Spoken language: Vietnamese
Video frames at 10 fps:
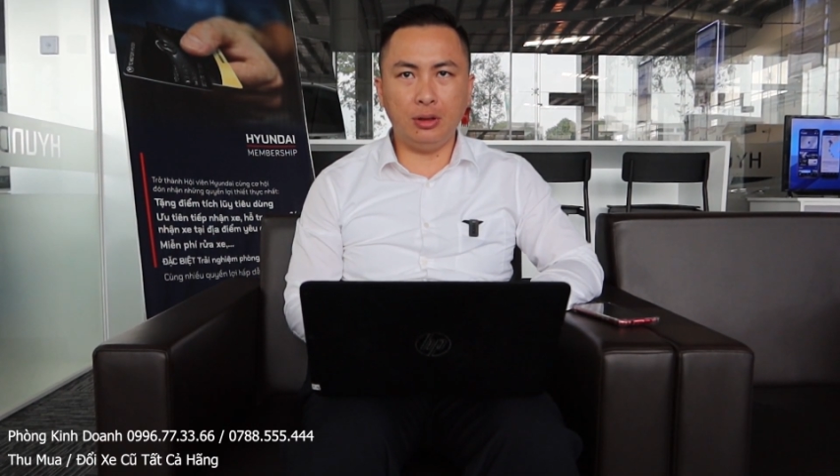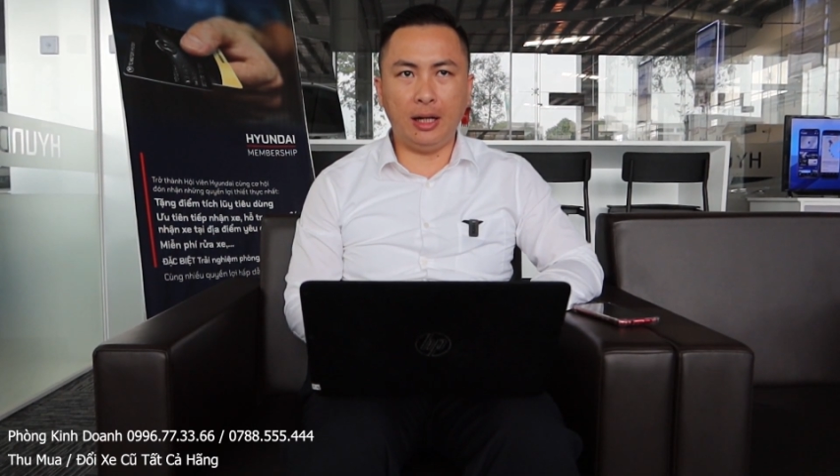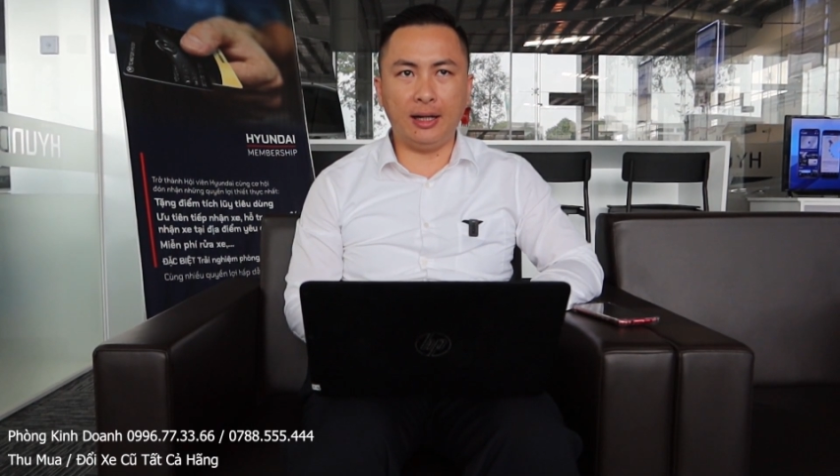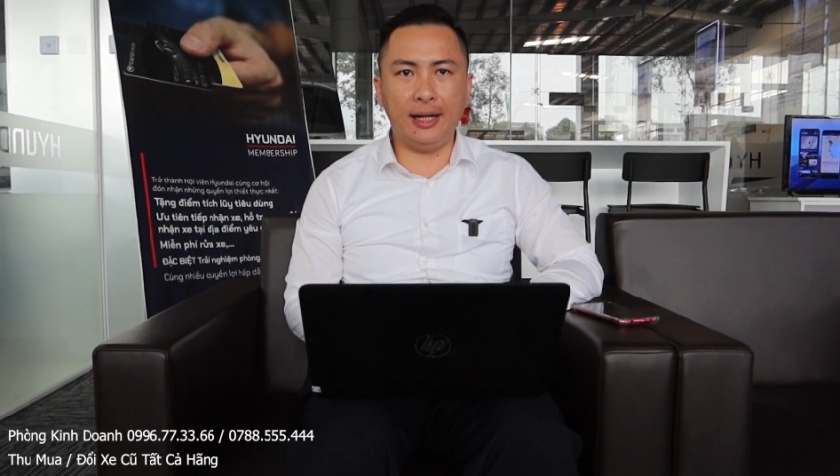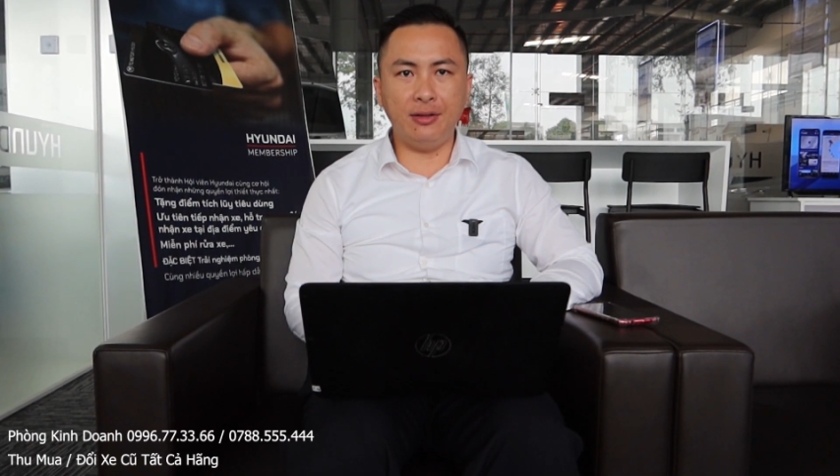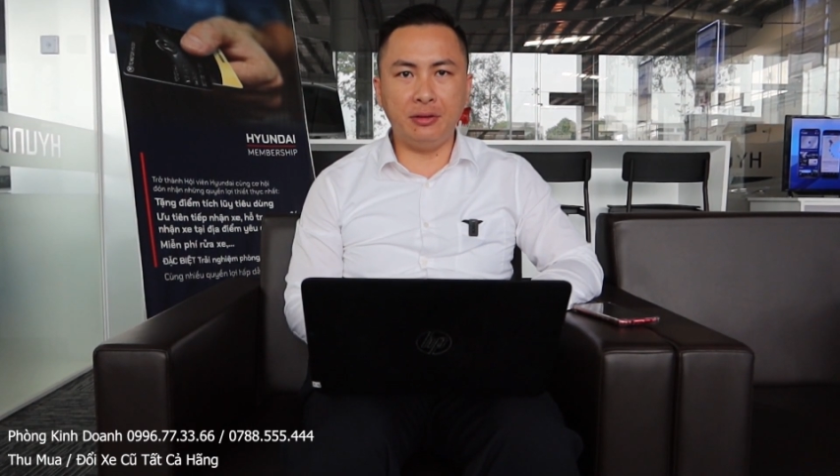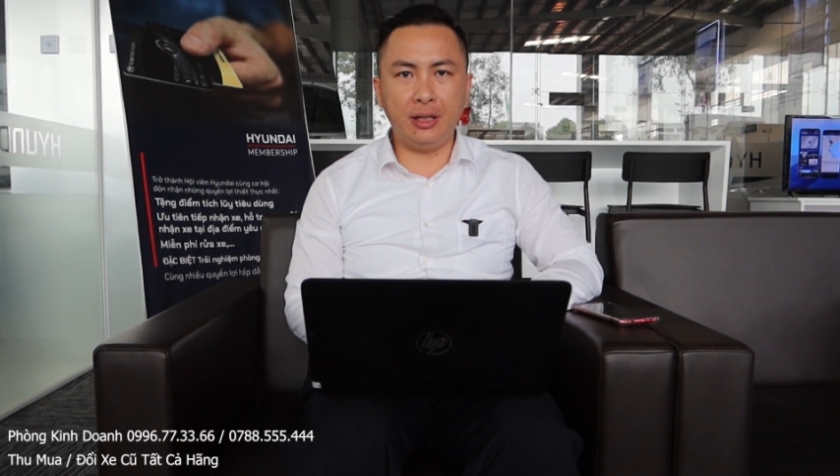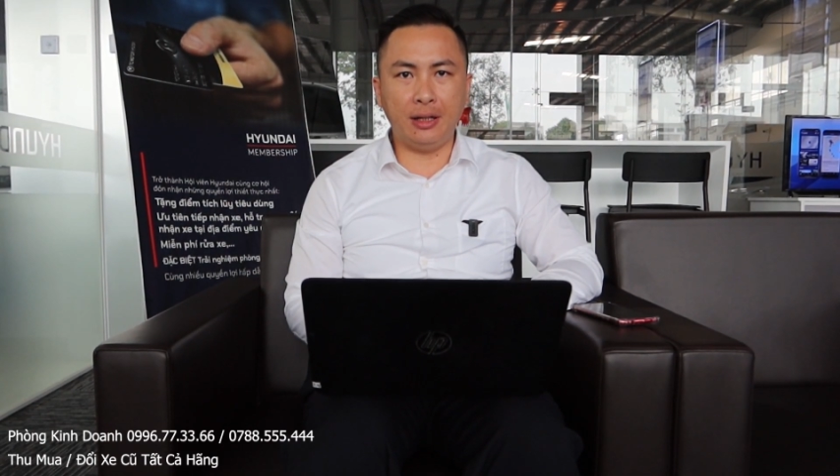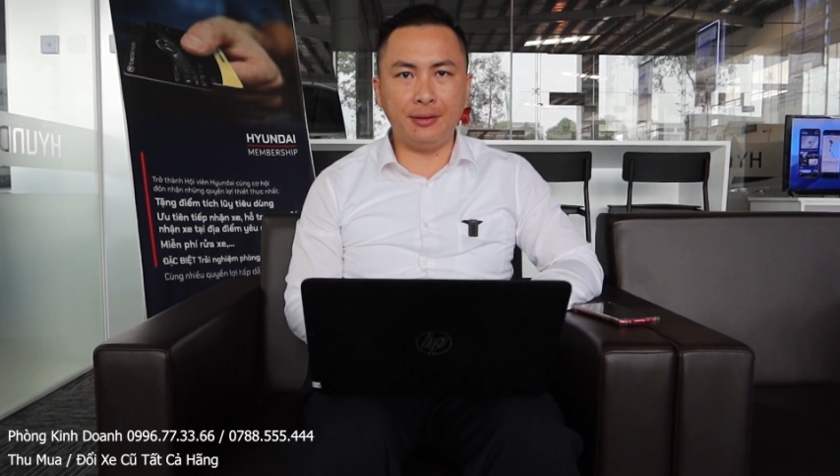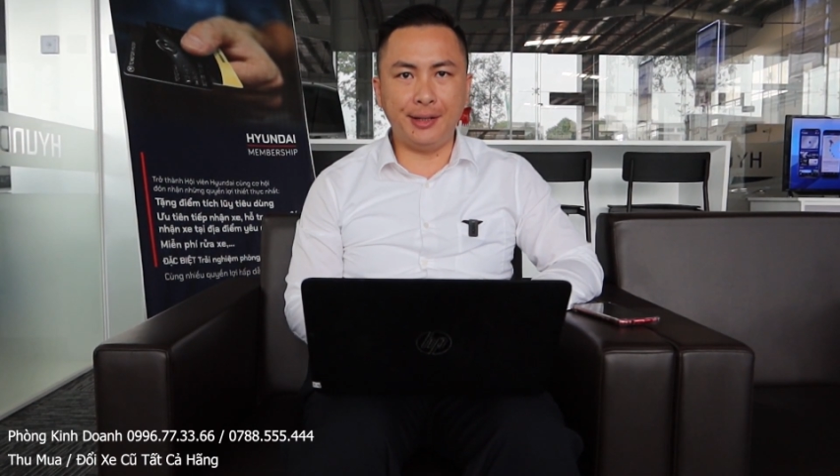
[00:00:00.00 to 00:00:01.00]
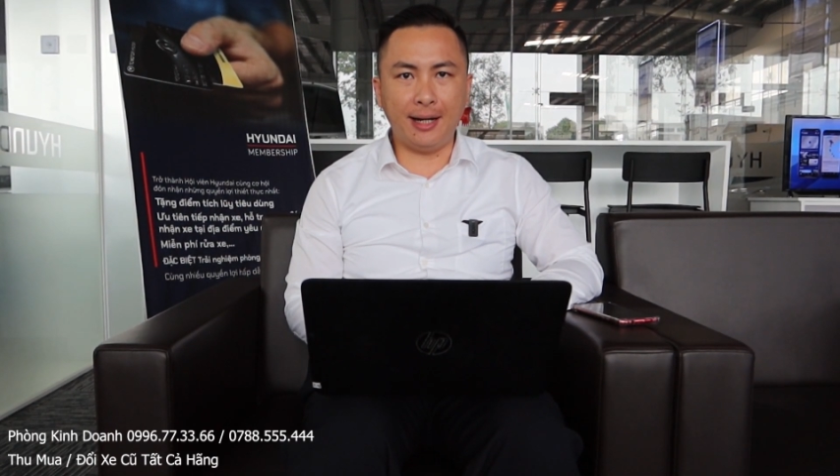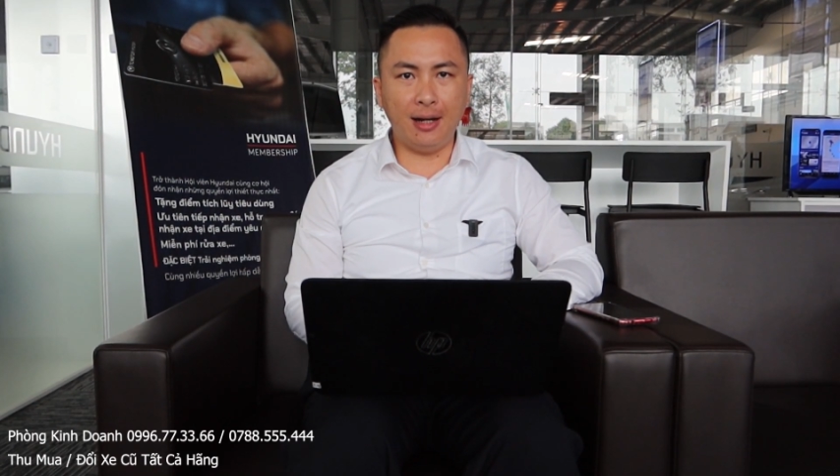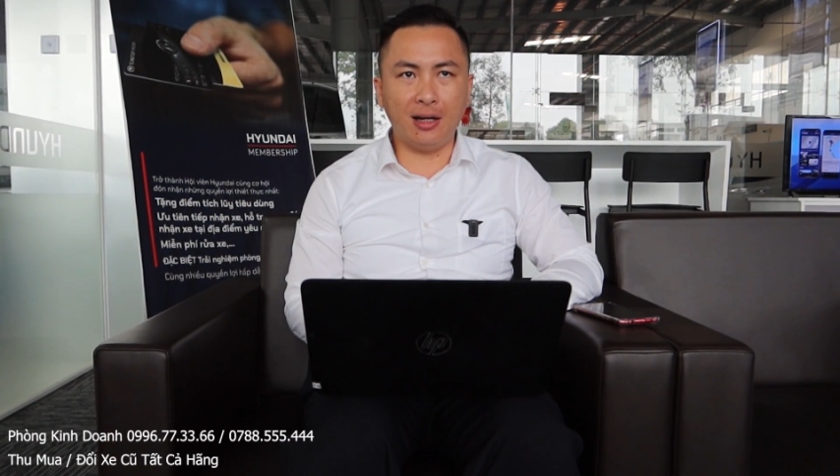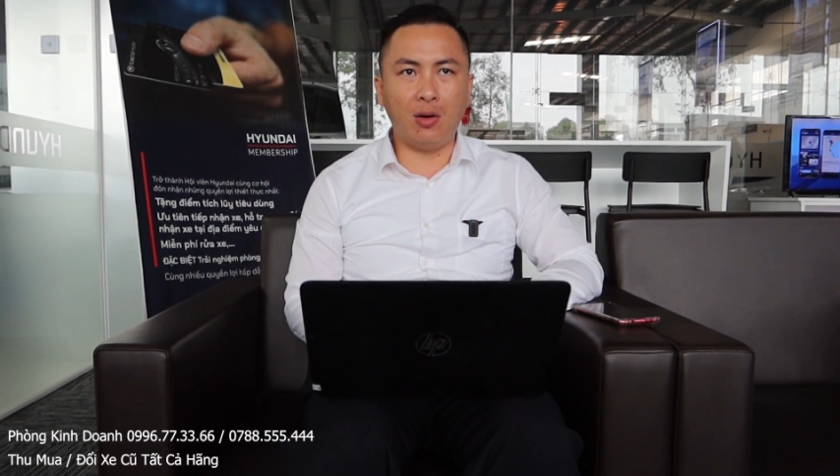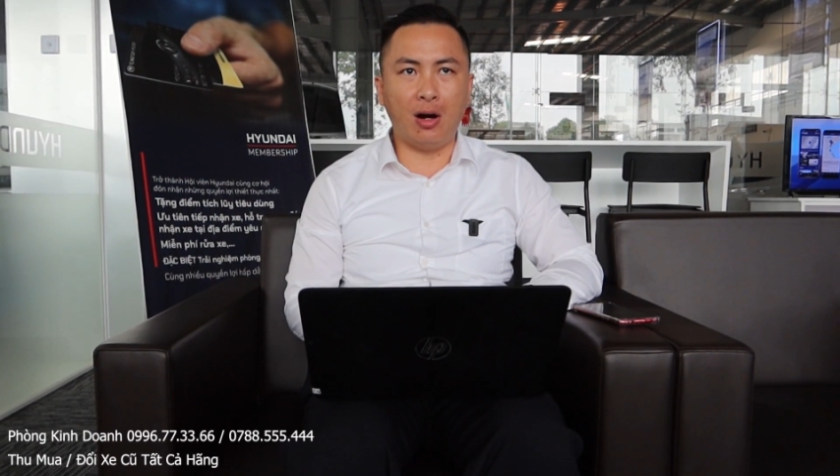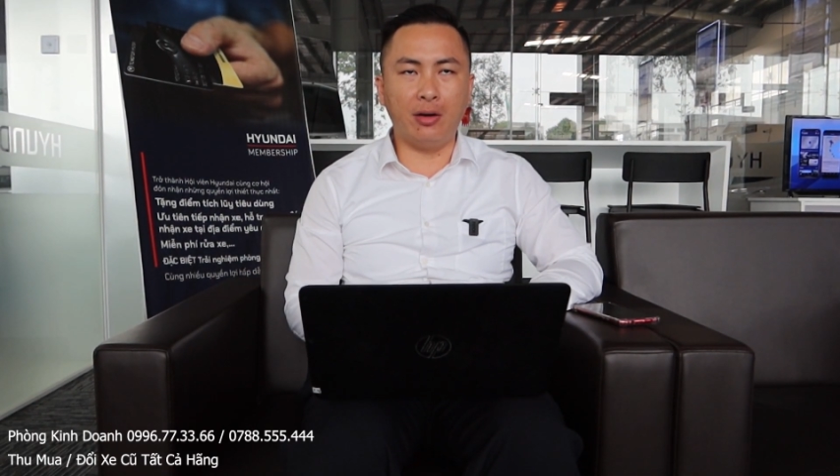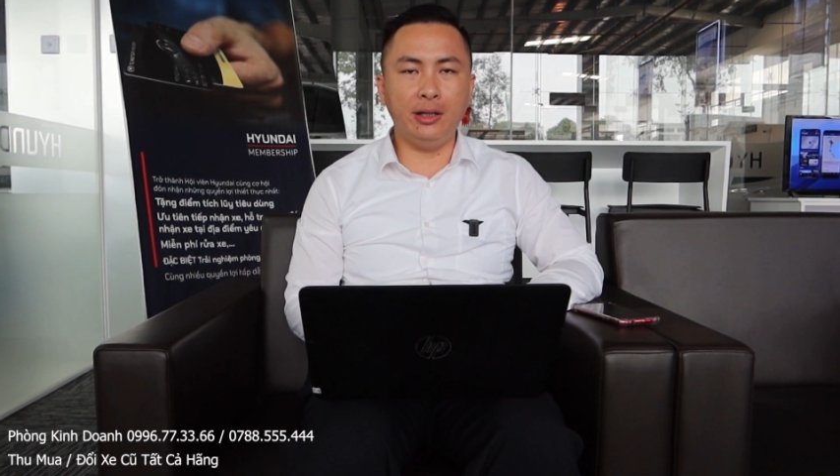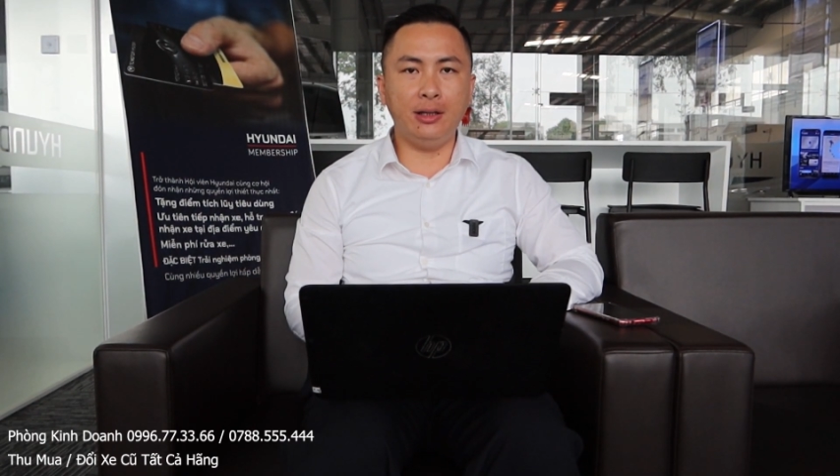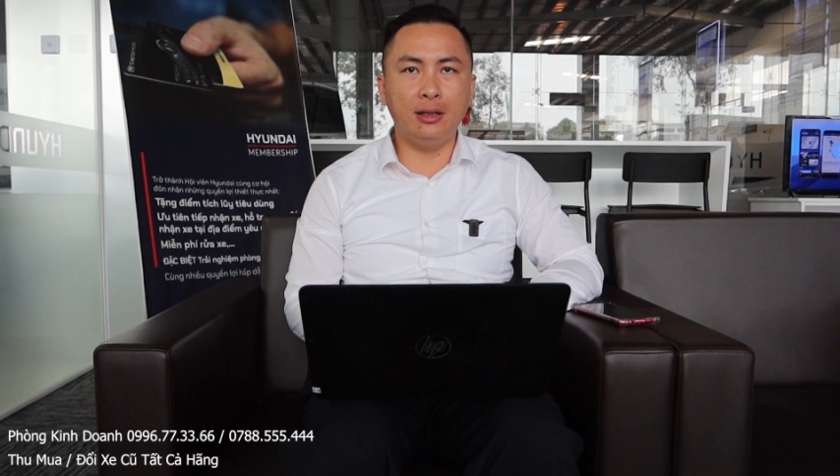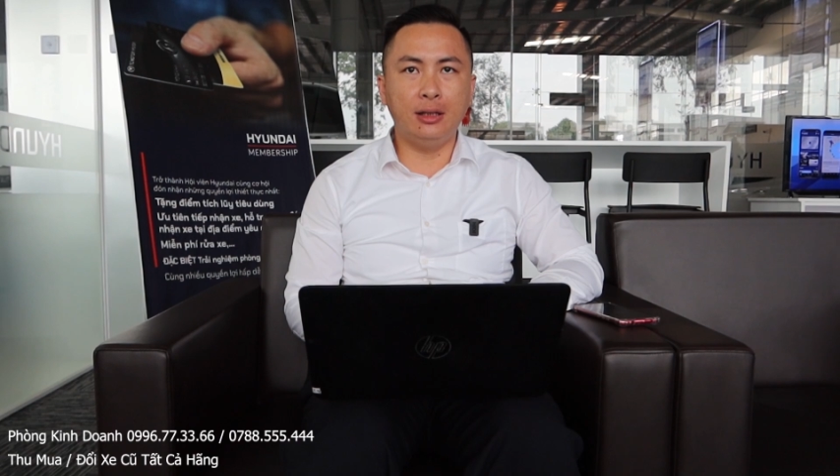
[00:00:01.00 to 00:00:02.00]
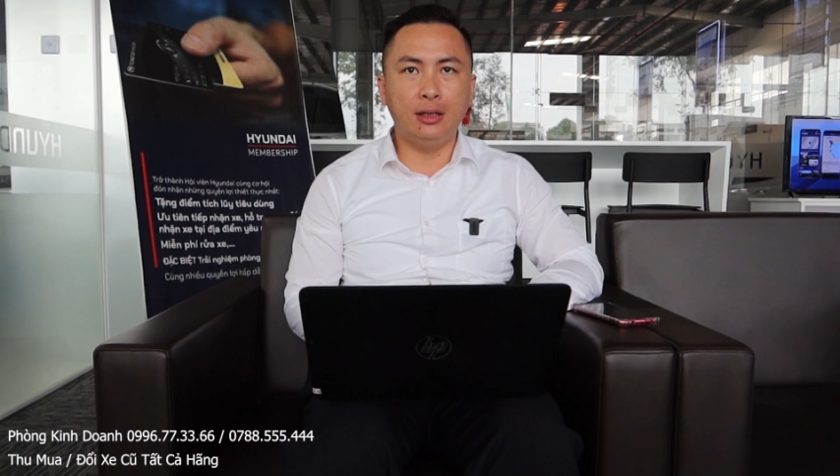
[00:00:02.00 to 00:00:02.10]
à, cái chương trình trả lời câu hỏi.